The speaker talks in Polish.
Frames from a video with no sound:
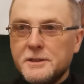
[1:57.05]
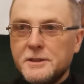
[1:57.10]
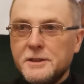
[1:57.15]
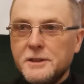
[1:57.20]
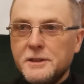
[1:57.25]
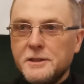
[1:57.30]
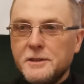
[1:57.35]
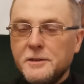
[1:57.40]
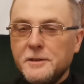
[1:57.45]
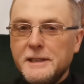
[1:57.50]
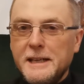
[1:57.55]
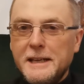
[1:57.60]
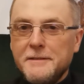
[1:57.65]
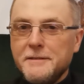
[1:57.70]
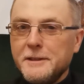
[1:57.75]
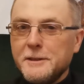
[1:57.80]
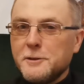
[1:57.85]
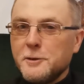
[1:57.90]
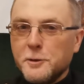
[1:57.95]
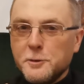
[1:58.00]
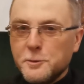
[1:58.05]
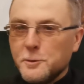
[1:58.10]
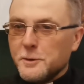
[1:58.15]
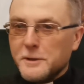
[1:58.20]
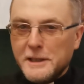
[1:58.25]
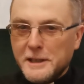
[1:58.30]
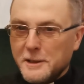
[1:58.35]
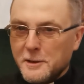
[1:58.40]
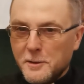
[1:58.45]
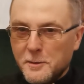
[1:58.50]
czy to nawet do
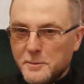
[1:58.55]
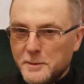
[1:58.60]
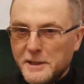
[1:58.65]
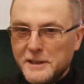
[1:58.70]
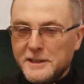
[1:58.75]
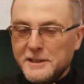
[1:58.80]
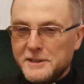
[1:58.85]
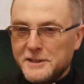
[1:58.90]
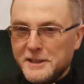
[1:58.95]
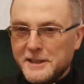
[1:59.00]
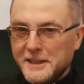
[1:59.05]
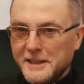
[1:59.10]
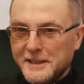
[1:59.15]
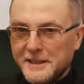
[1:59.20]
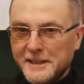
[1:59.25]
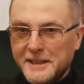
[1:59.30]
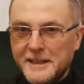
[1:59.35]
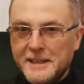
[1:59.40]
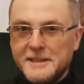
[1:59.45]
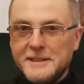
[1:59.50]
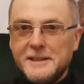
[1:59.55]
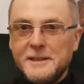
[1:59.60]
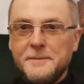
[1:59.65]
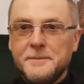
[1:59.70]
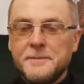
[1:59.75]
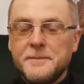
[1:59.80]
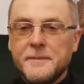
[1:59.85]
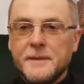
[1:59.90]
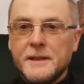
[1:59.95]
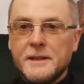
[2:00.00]
nudnej homilii czy katechezy,
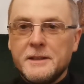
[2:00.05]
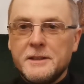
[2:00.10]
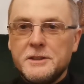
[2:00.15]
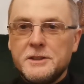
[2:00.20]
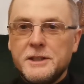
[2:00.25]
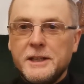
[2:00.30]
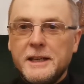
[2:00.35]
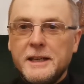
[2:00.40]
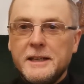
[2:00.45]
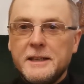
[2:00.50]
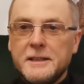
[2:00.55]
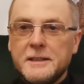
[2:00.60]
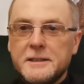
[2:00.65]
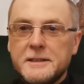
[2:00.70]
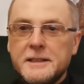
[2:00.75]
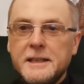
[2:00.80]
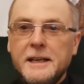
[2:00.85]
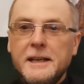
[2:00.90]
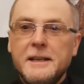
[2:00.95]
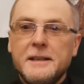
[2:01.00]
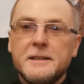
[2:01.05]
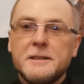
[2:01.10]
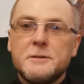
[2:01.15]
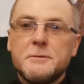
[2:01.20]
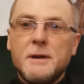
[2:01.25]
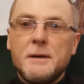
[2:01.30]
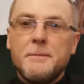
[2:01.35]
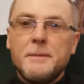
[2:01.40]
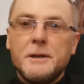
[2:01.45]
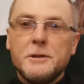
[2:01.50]
że chcę
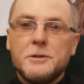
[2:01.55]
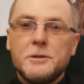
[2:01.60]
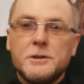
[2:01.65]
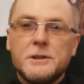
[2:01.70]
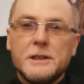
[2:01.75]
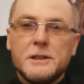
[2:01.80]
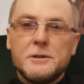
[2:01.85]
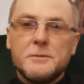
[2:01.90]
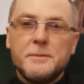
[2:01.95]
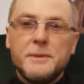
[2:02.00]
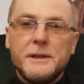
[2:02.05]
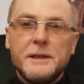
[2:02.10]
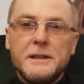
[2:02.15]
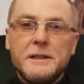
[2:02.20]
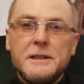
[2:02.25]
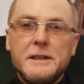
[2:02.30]
złapać chociażby